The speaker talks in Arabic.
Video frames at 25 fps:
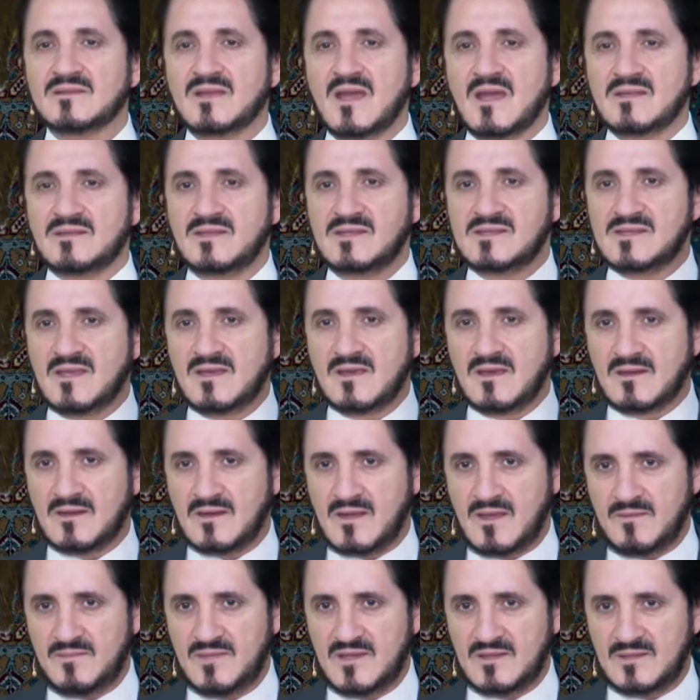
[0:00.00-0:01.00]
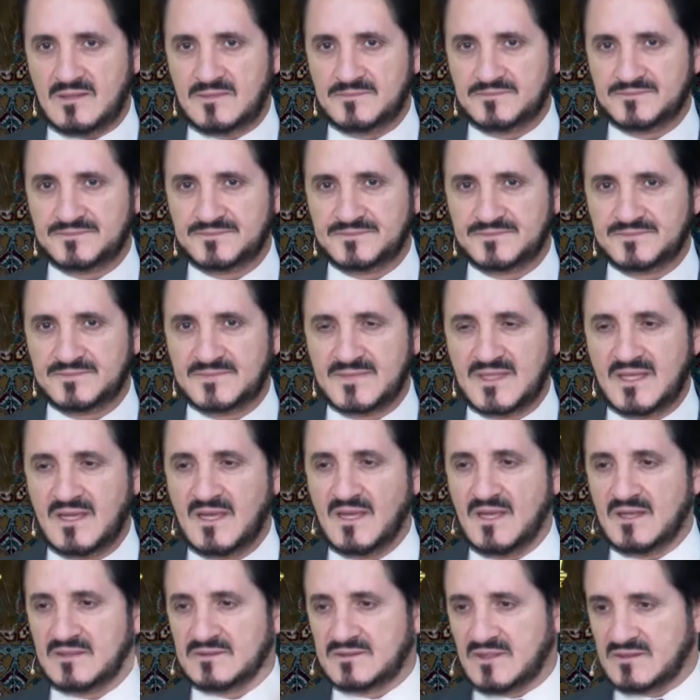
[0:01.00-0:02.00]
تأتي سيارة كبيرة
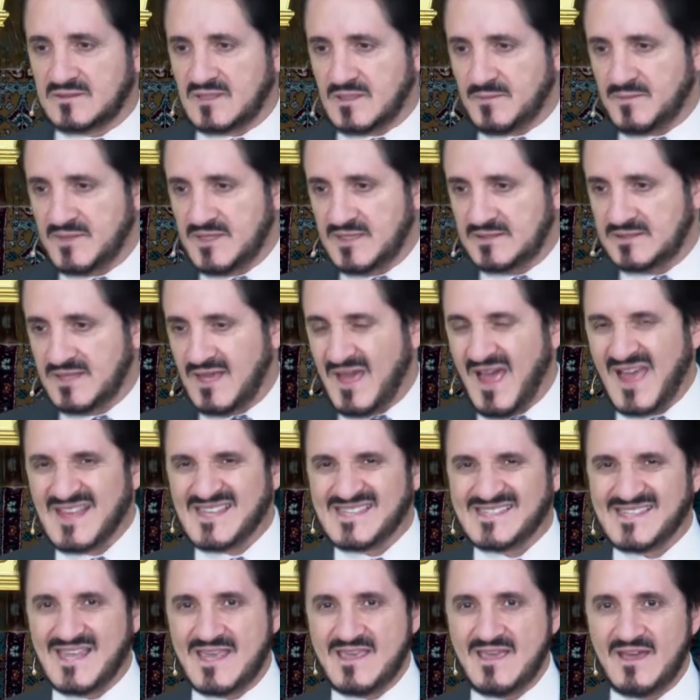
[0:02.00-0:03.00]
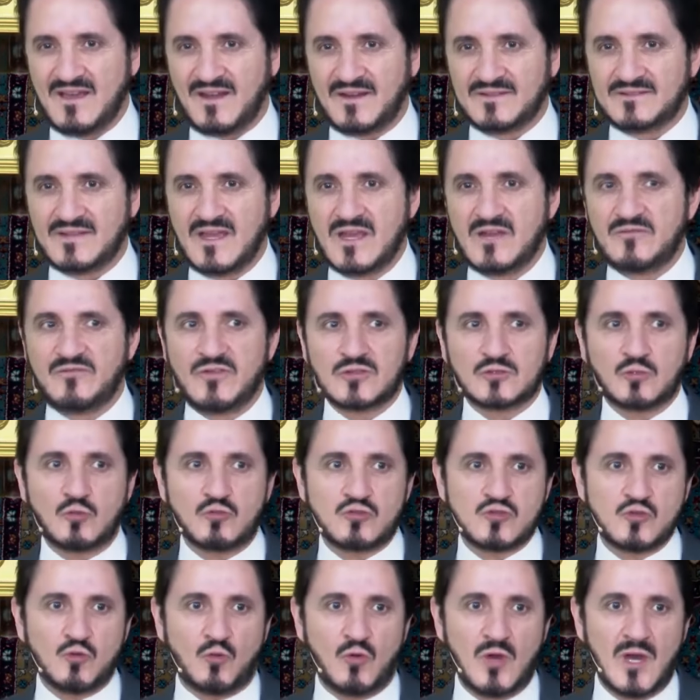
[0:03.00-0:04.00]
تضرب إحدى السيارتين
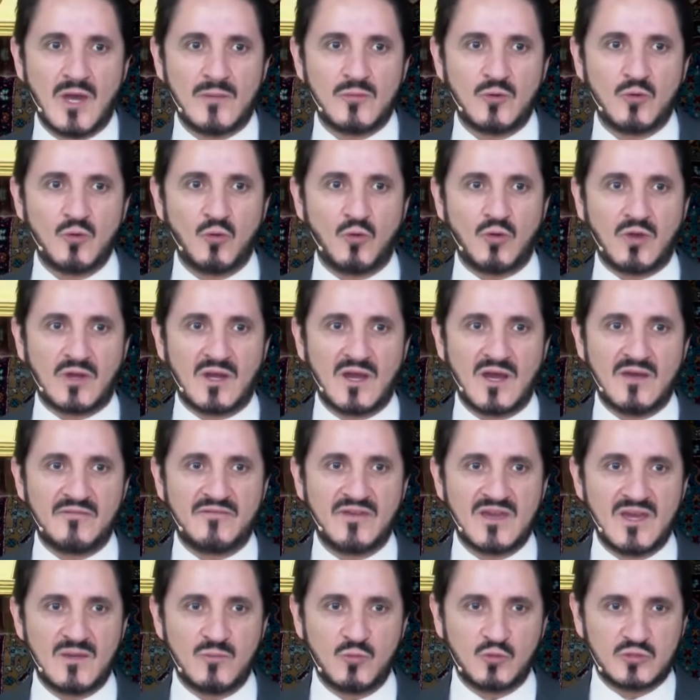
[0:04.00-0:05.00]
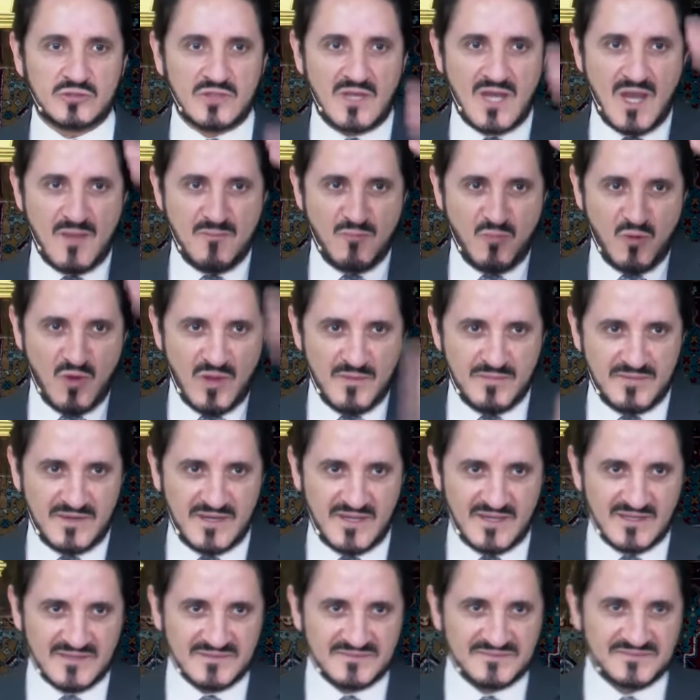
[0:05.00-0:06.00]
فتلصقها بالأخرى فيموت الأب
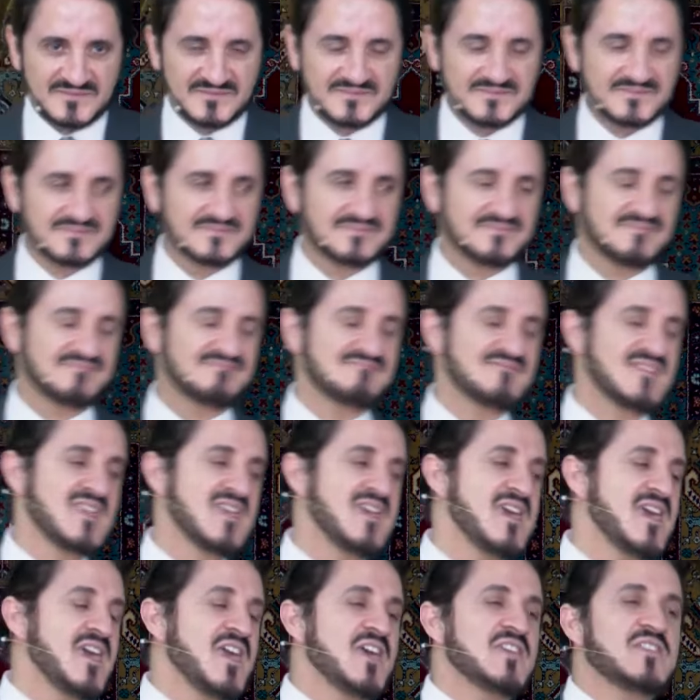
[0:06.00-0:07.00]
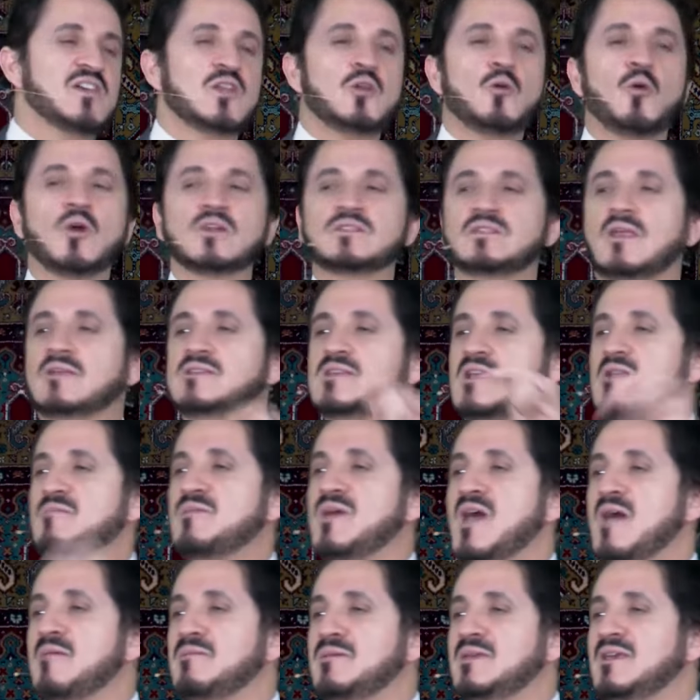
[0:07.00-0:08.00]
وابنه إذا هو اتصل
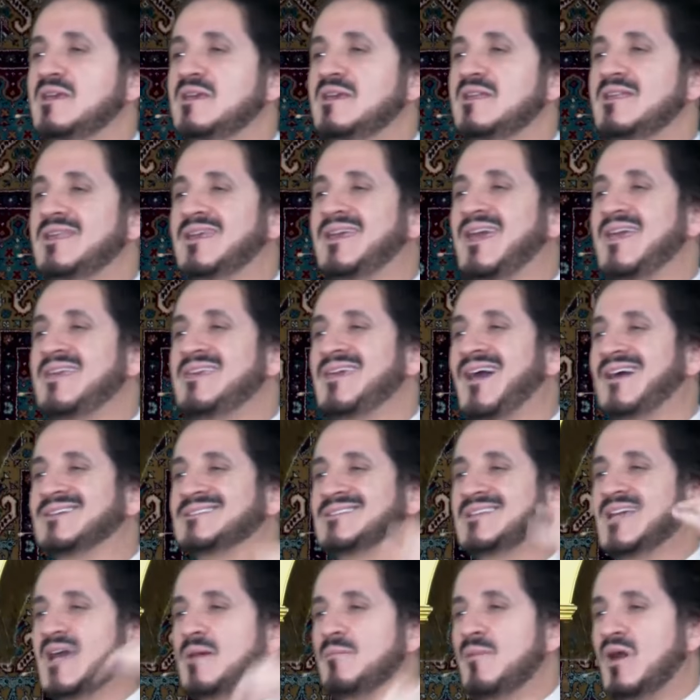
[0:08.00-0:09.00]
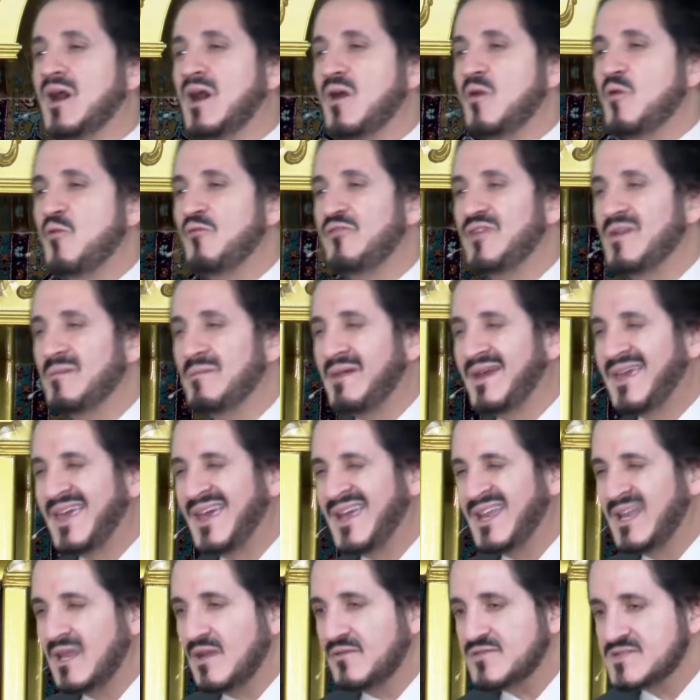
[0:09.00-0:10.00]
بأبيه لكي يقضي معه في
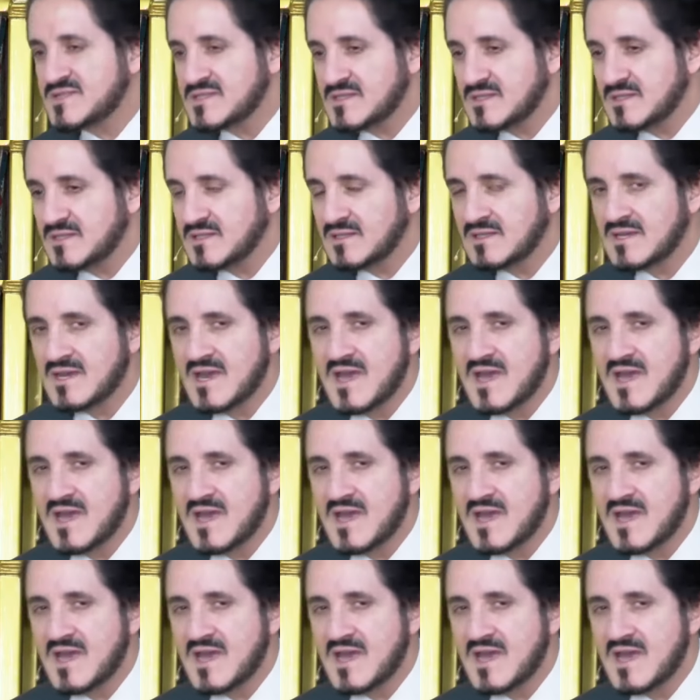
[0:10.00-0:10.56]
المكان نفسه